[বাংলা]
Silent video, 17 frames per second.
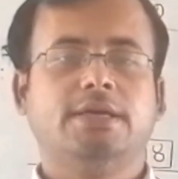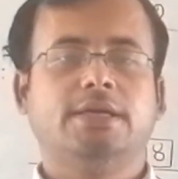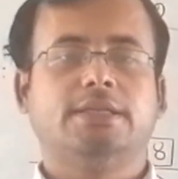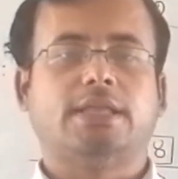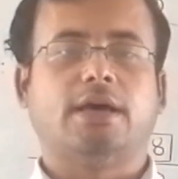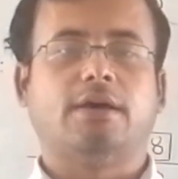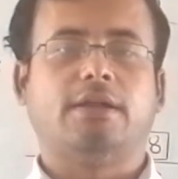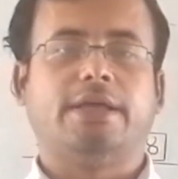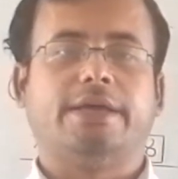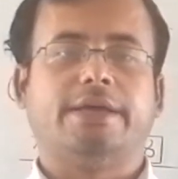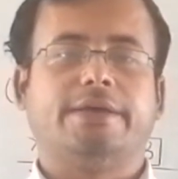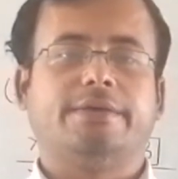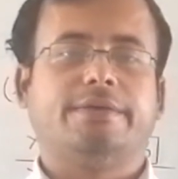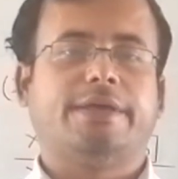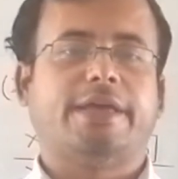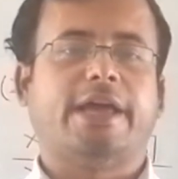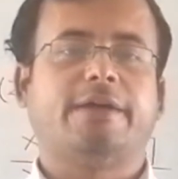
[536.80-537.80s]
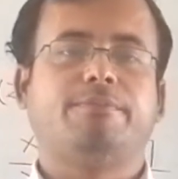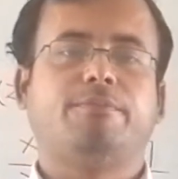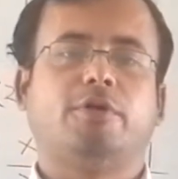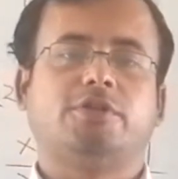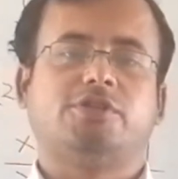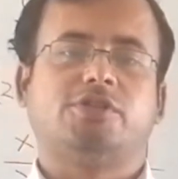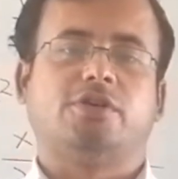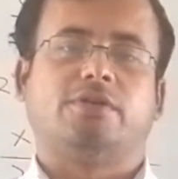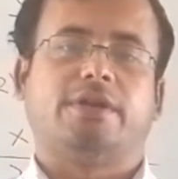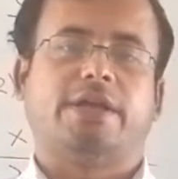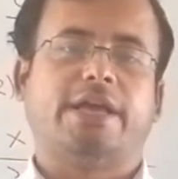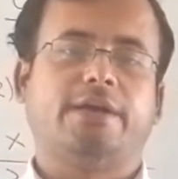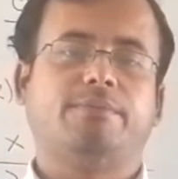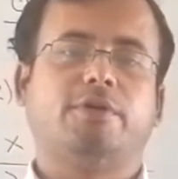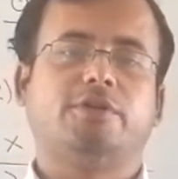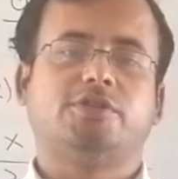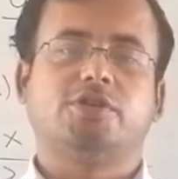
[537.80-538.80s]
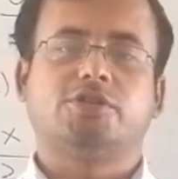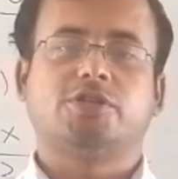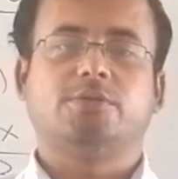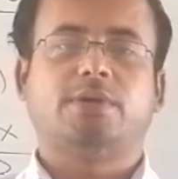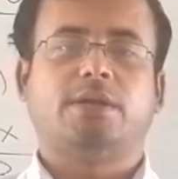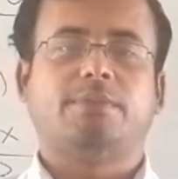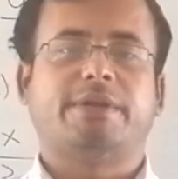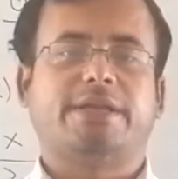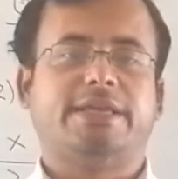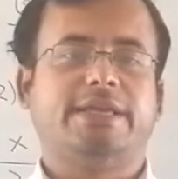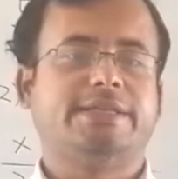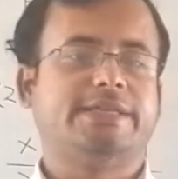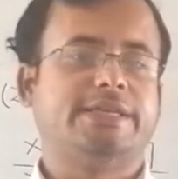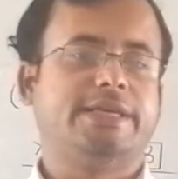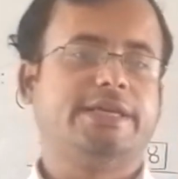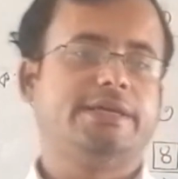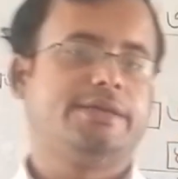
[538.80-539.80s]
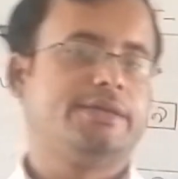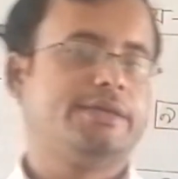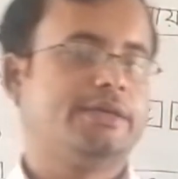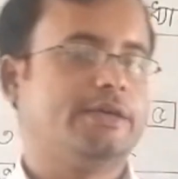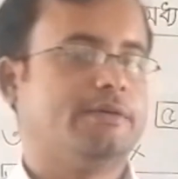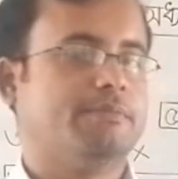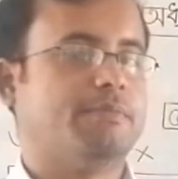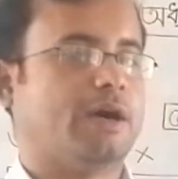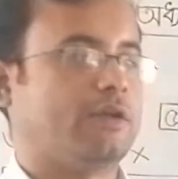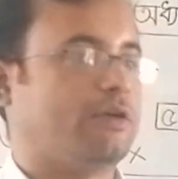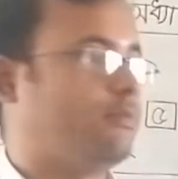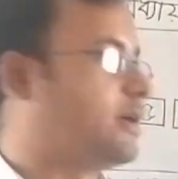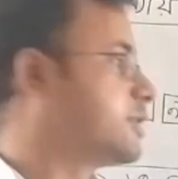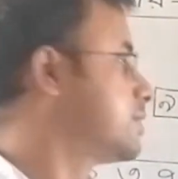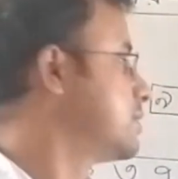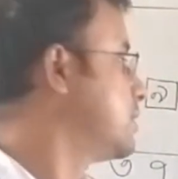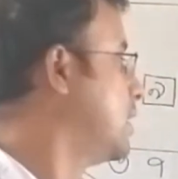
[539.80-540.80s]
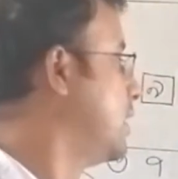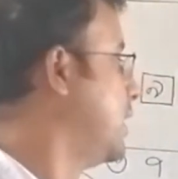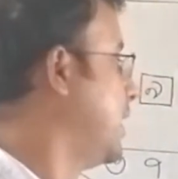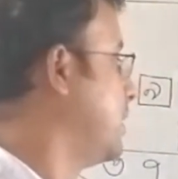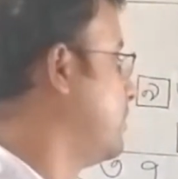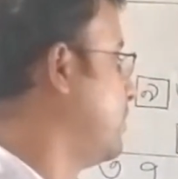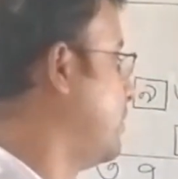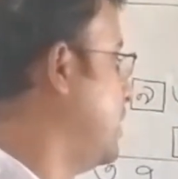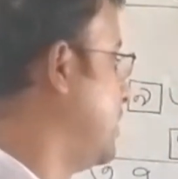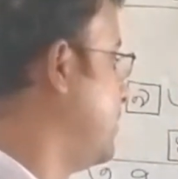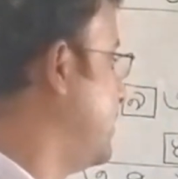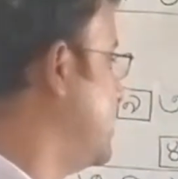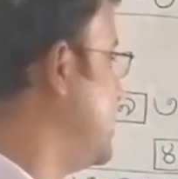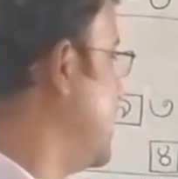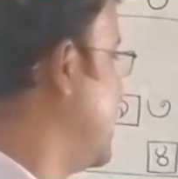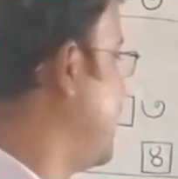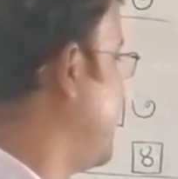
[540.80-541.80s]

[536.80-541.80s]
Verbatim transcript: তাহলে এক বছর এক বছর সময় আমরা কি জানি বারো মাস তাহলে এভাবে লিখবে যে